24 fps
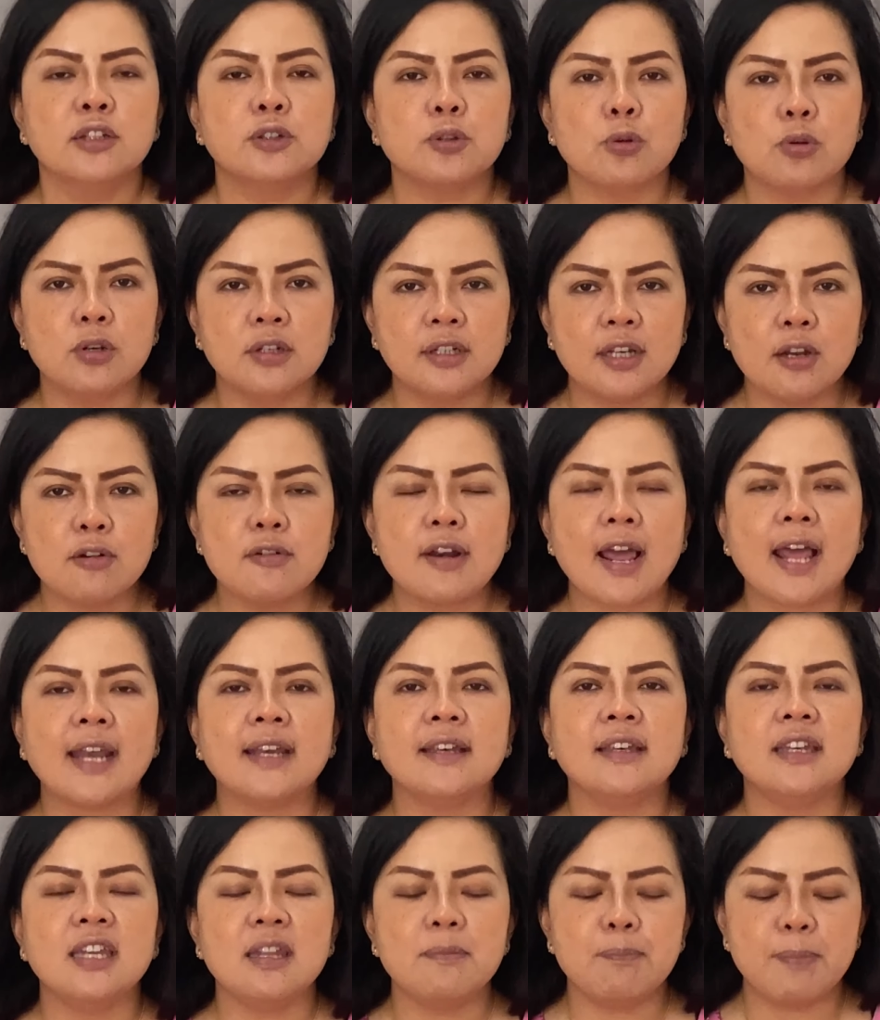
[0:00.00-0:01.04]
ตนเท่านั้น
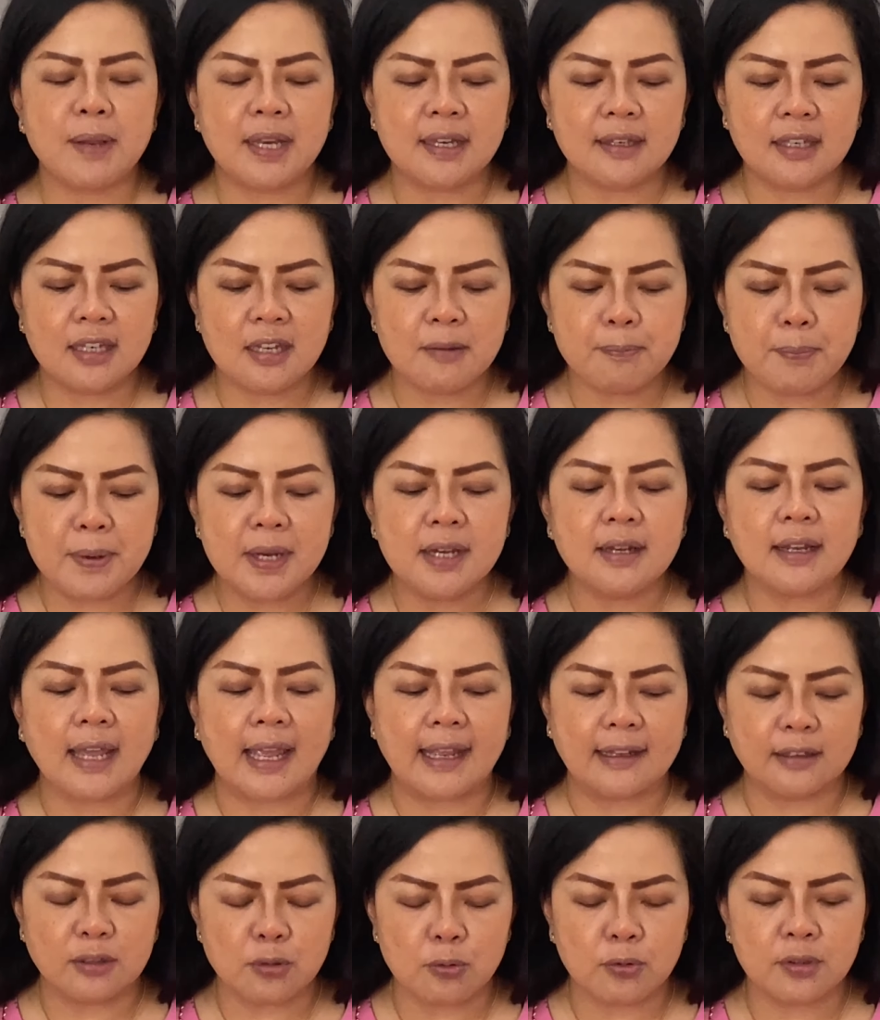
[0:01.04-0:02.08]
ที่เป็นที่พึ่ง
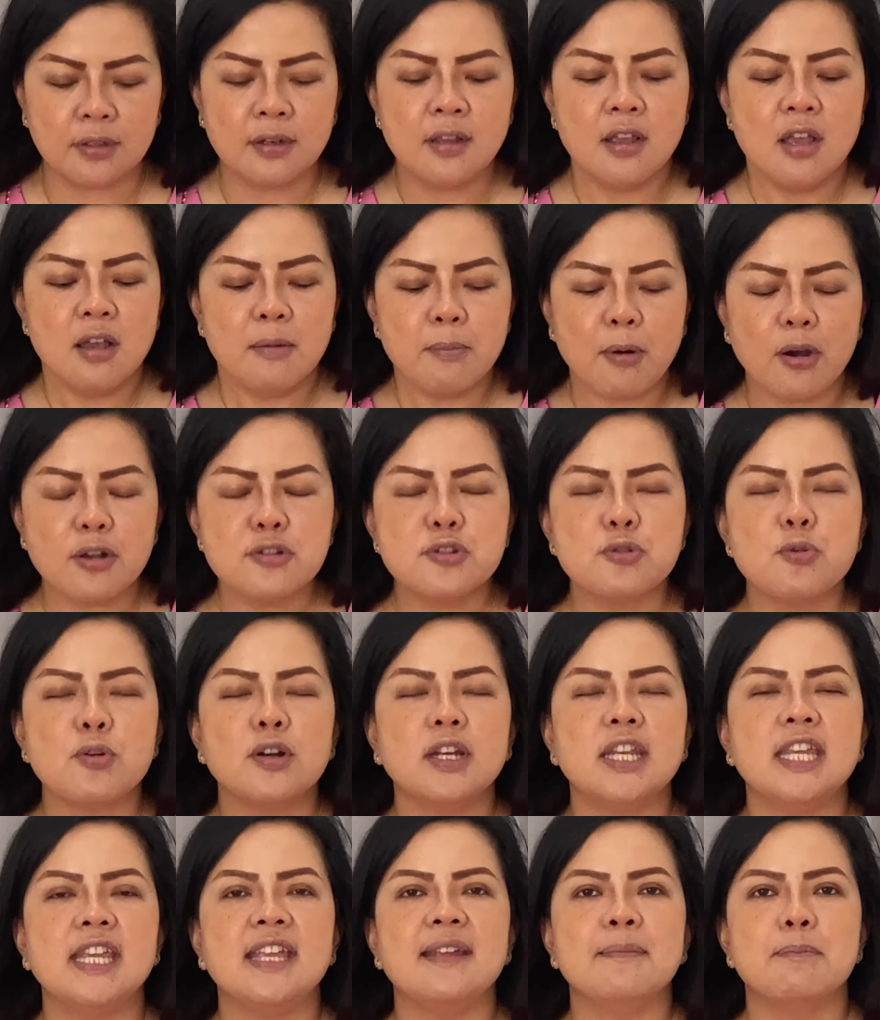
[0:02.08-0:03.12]
แห่งตน เพราะช่วง
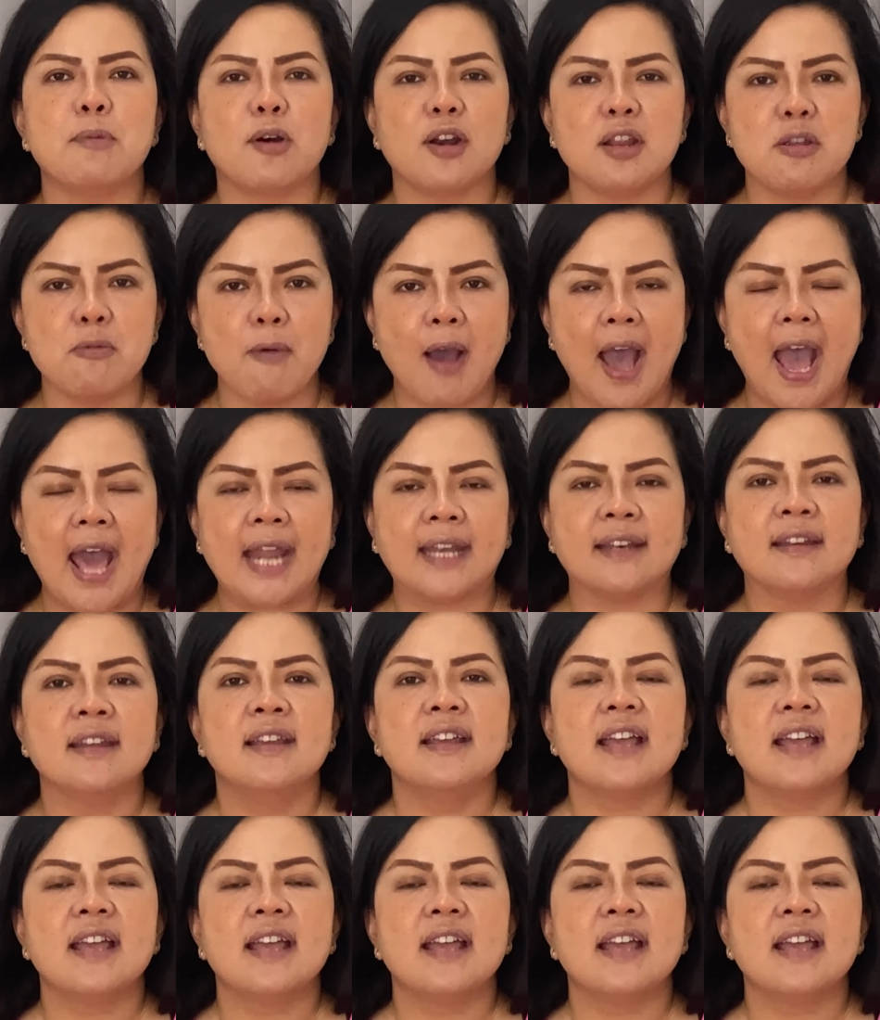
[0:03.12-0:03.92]
นี้บริวาร